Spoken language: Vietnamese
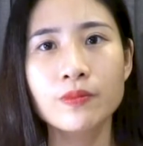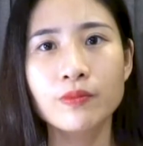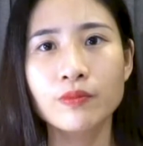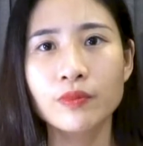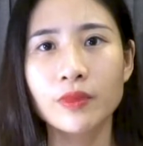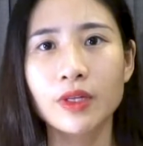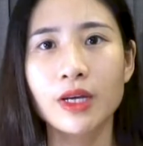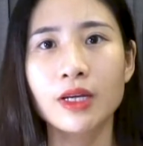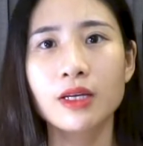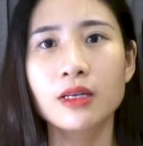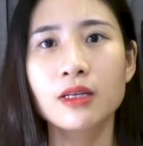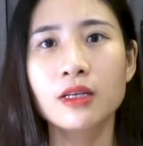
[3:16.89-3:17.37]

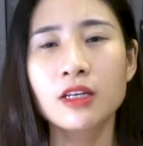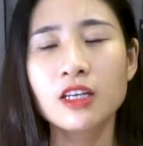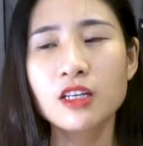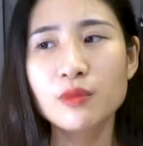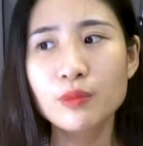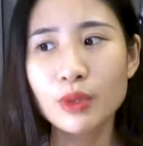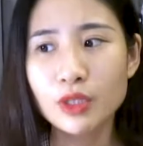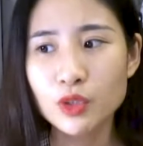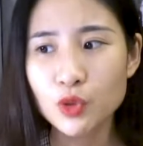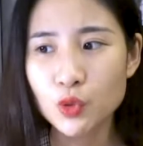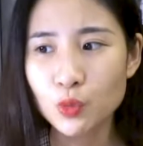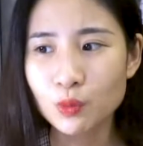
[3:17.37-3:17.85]
đấy khi
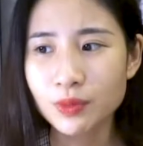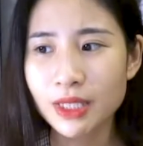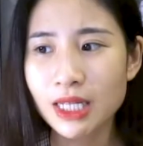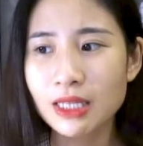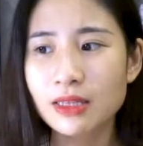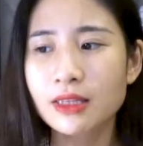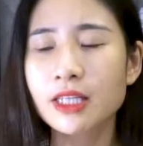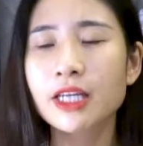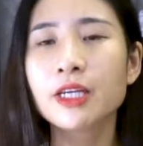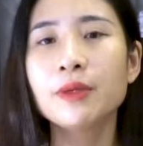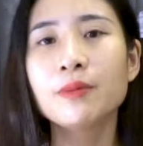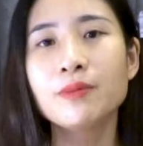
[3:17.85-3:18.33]
mà chúng ta
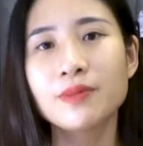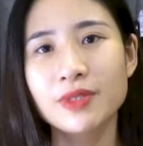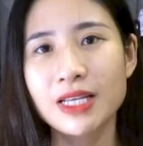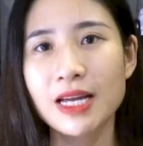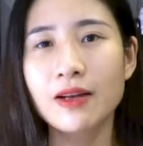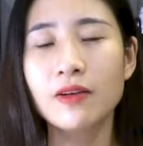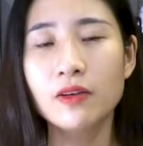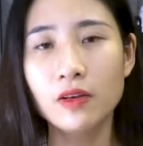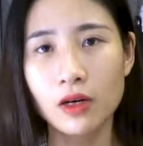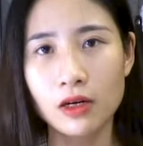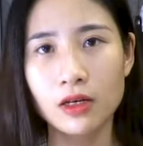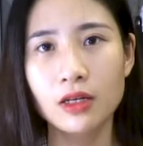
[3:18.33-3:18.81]
tìm ra
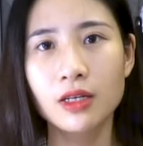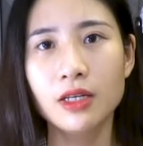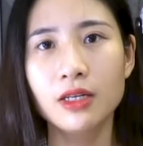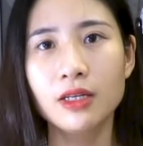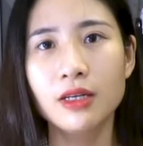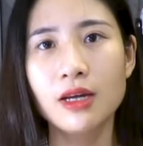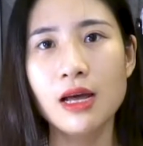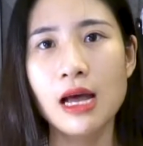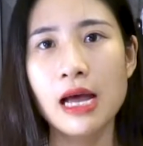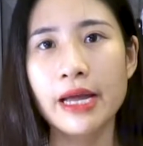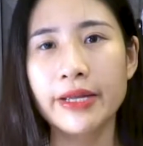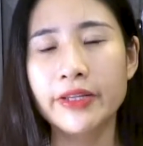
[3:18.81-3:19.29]
được
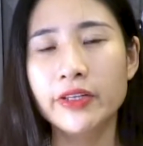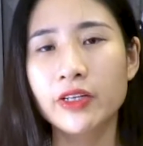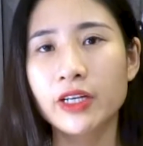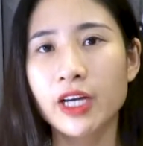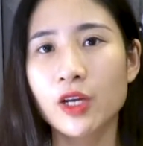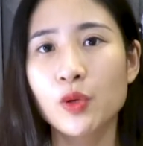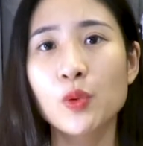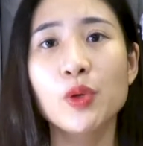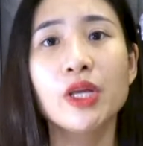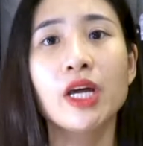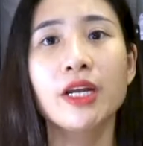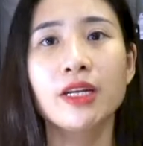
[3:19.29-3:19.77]
à, những cái
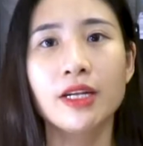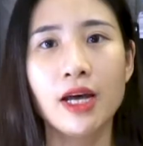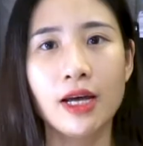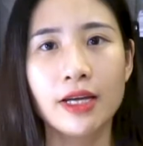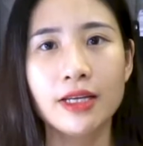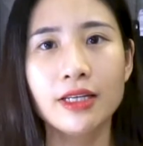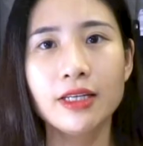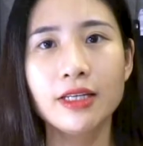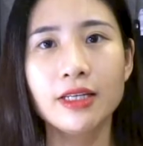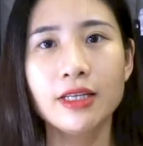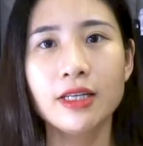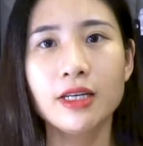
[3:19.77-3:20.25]
nguyên nhân
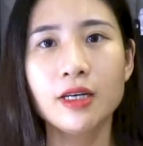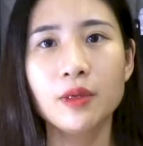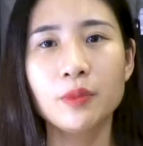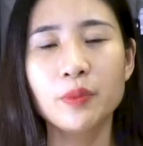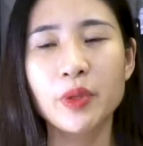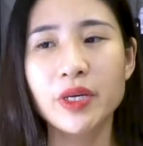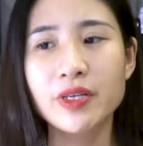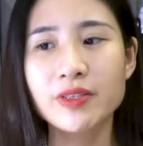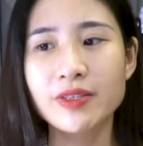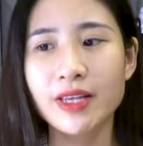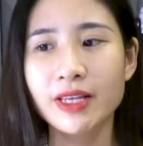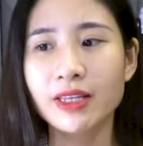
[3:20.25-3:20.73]
đấy
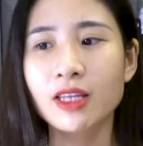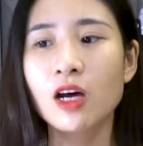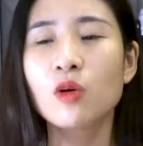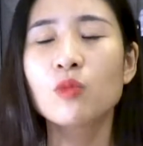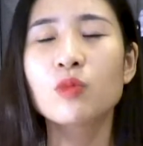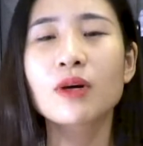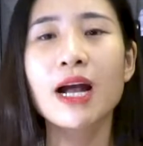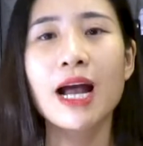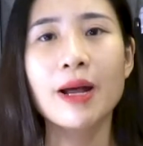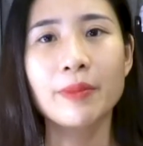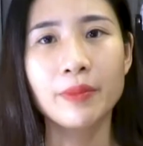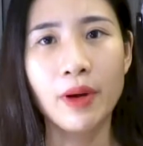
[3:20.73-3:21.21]
mình sẽ thông
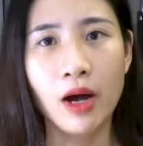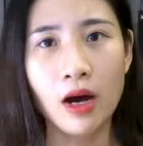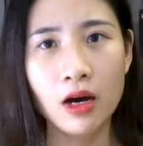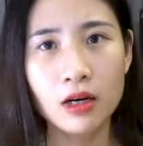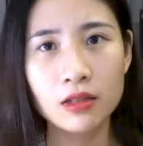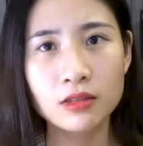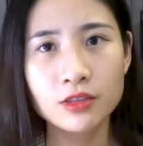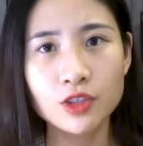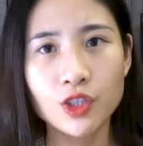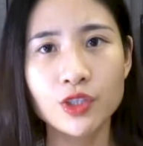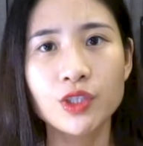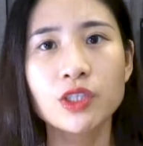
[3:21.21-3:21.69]
cảm
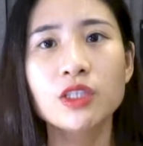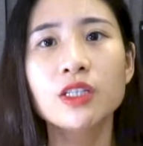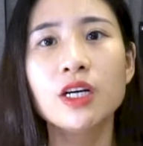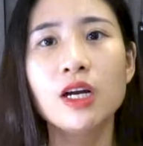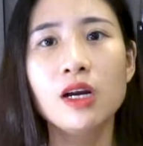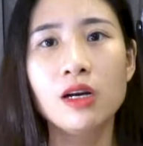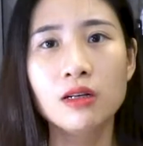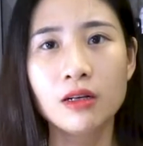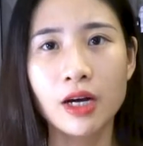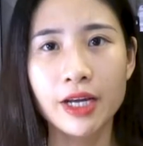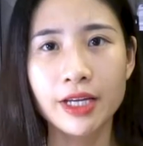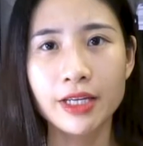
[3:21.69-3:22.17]
hơn cho những người
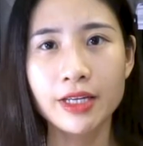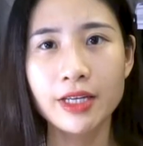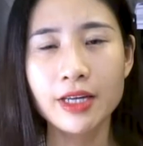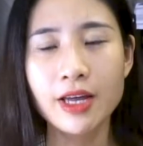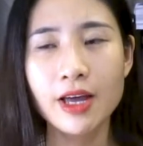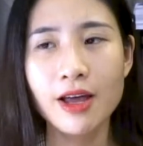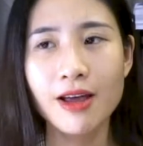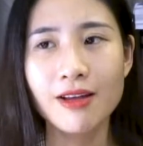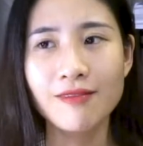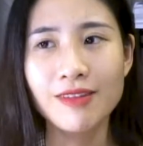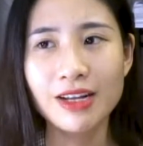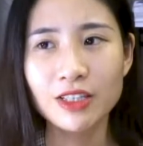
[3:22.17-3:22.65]
lười
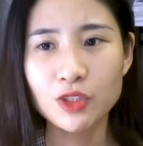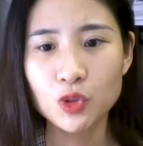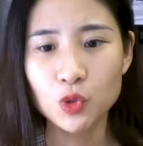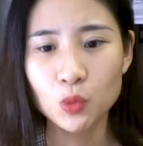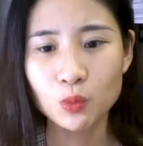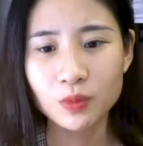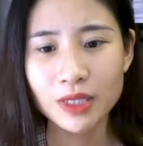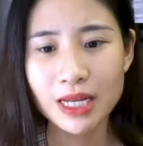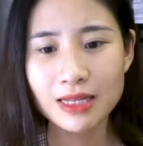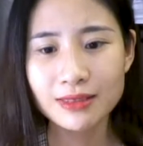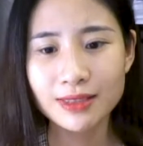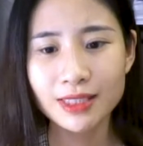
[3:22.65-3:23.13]
và chúng
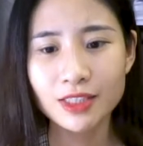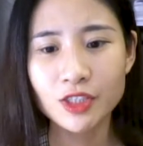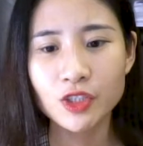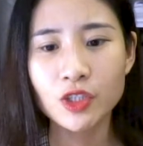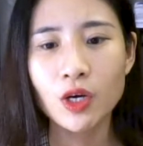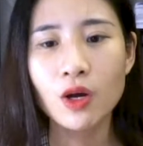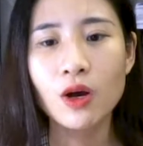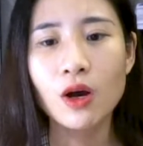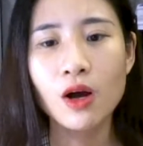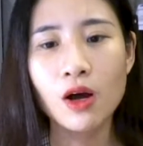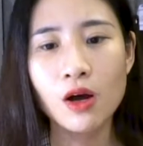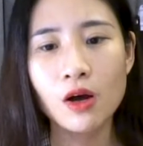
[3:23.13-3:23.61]
ta sẽ
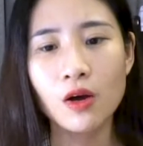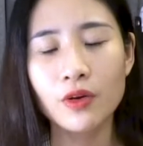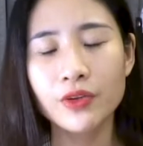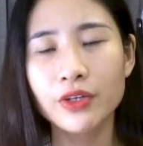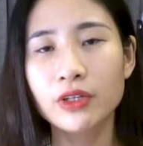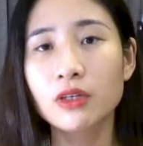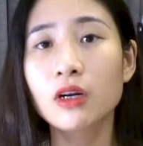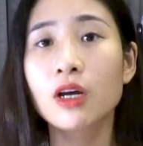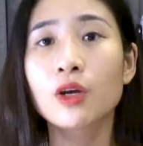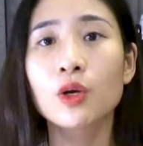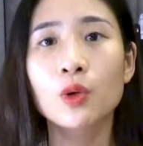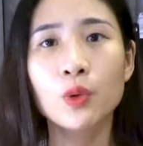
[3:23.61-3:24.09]
cho họ những
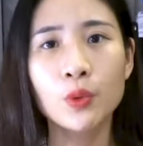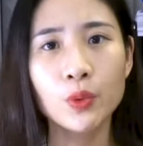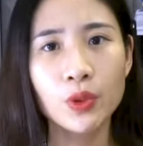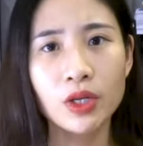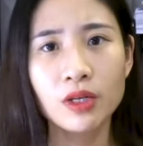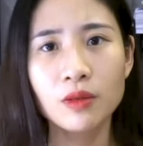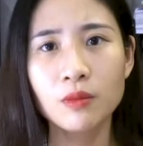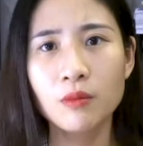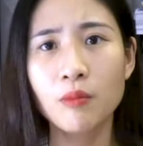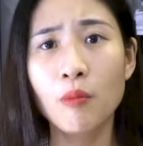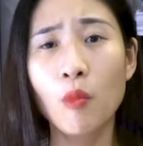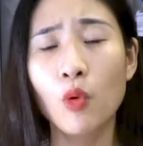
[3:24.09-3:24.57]
lời
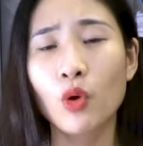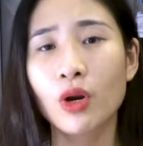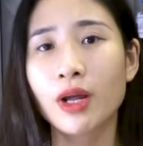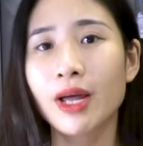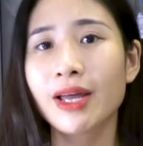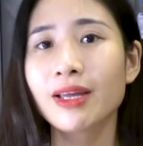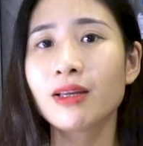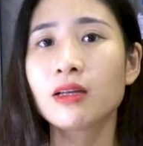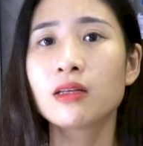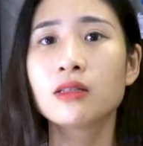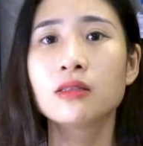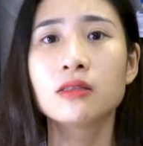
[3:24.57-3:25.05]
khuyên một
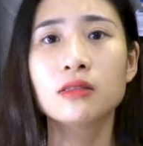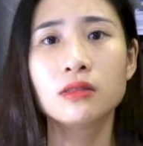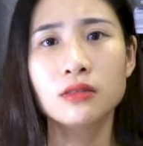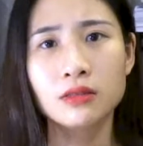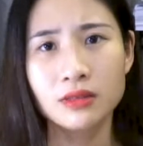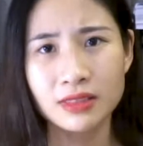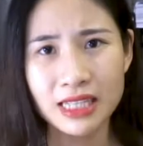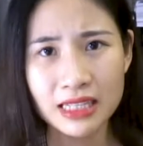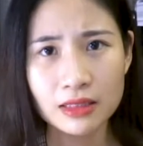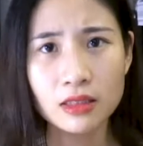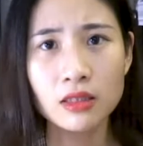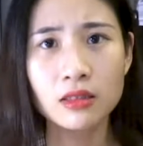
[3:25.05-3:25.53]
cách
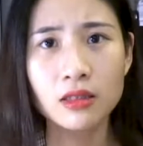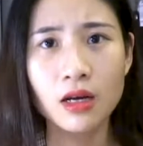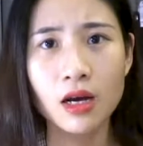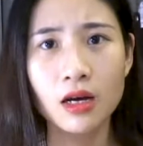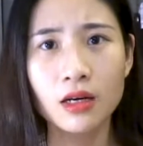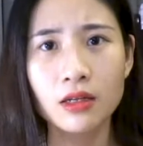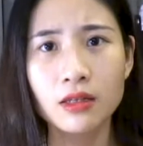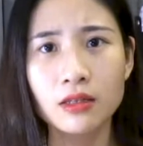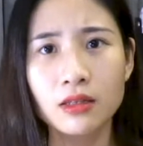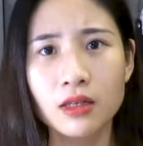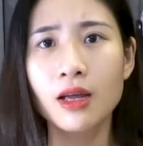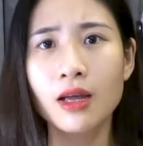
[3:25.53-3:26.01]
xác thực
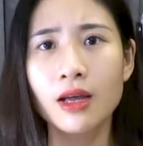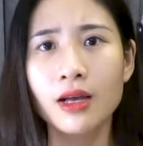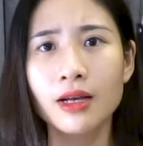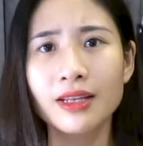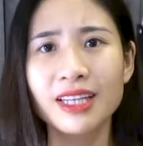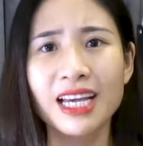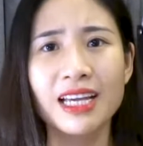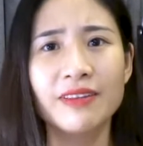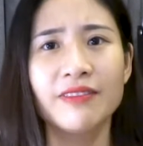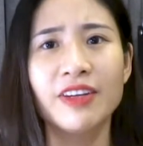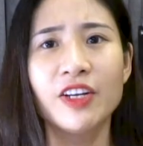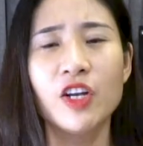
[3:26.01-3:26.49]
hơn
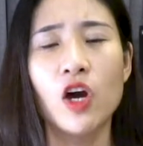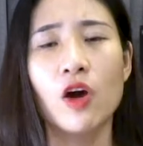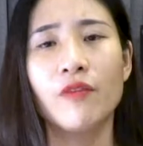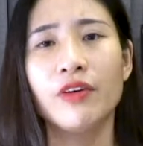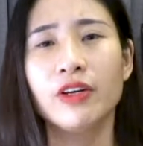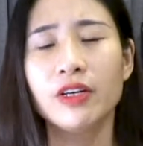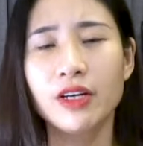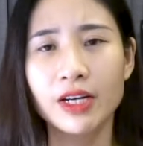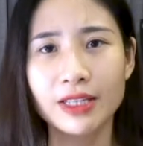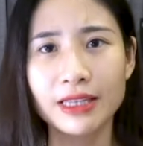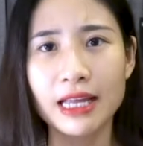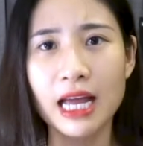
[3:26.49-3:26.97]
thay vì nói với
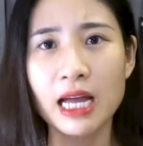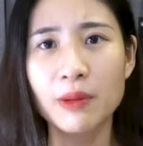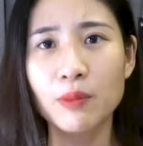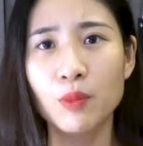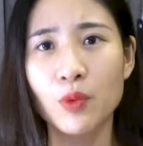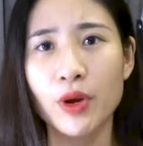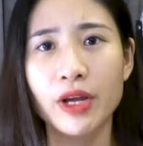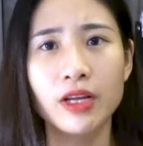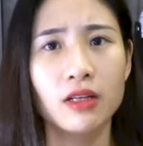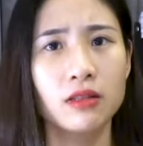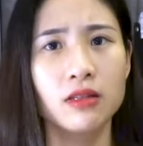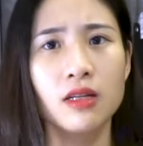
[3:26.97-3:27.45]
người ta một
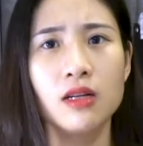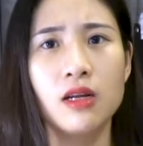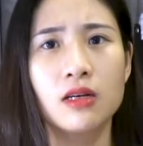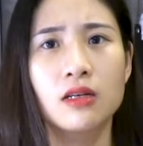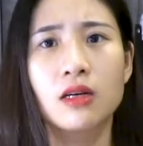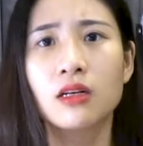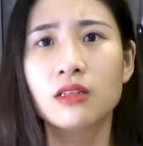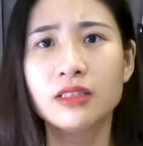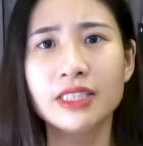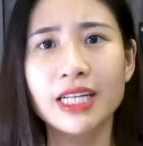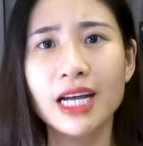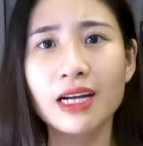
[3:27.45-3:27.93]
cách rất là
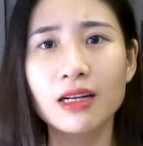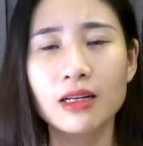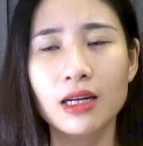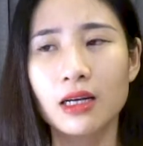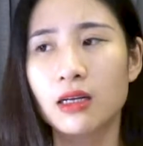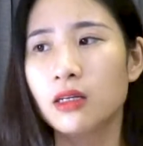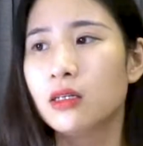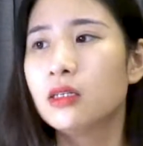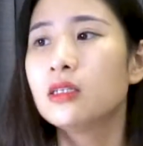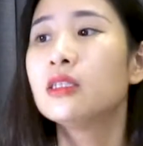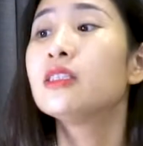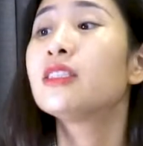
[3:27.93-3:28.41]
cứng nhắc là
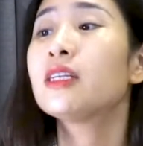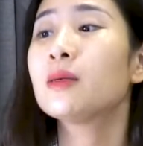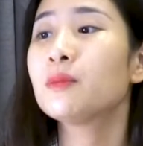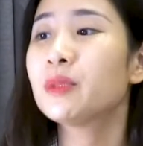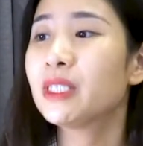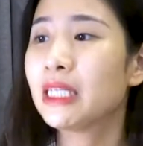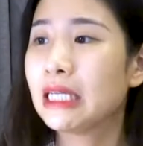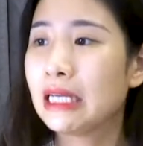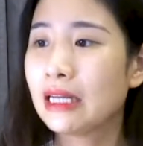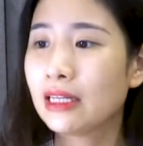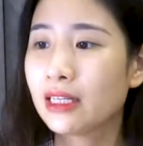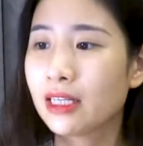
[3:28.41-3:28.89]
chăm
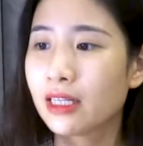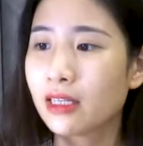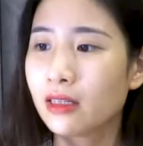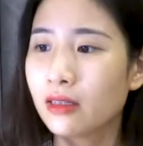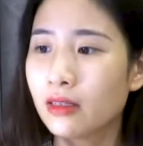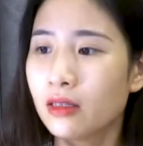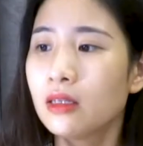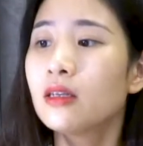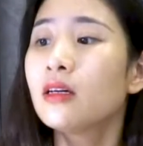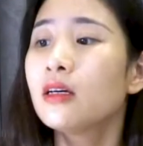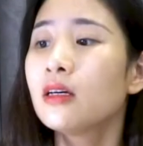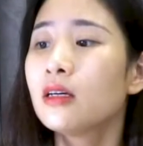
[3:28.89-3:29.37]
chỉ lên đi
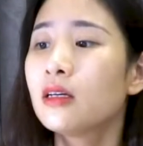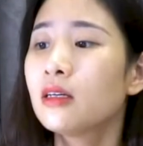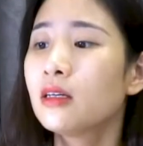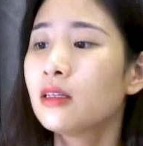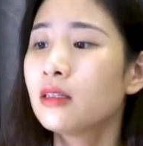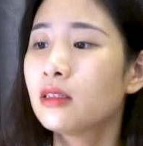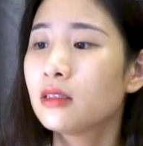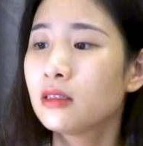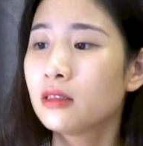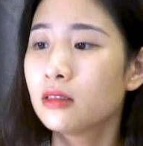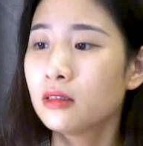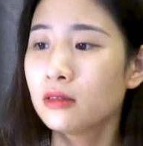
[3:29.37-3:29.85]
ơ
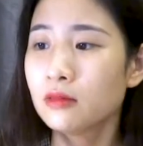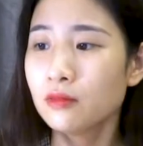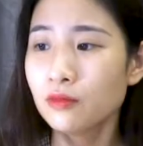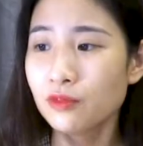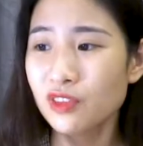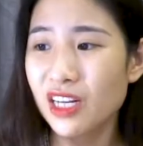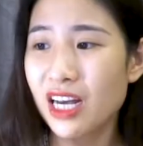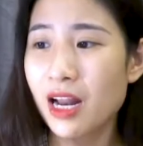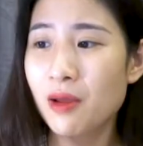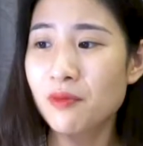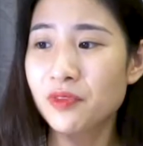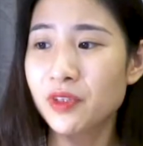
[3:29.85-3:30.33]
cũng
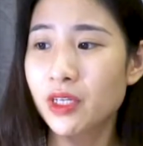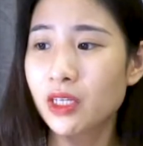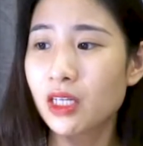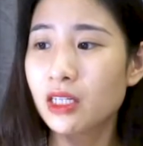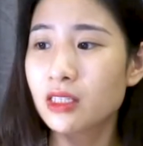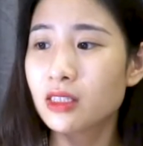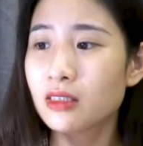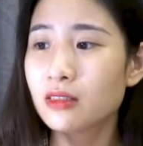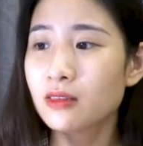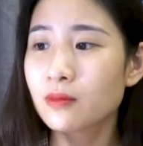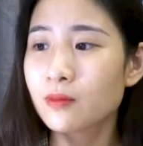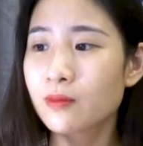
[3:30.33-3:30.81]
phải làm việc đi
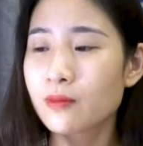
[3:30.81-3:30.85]
chứ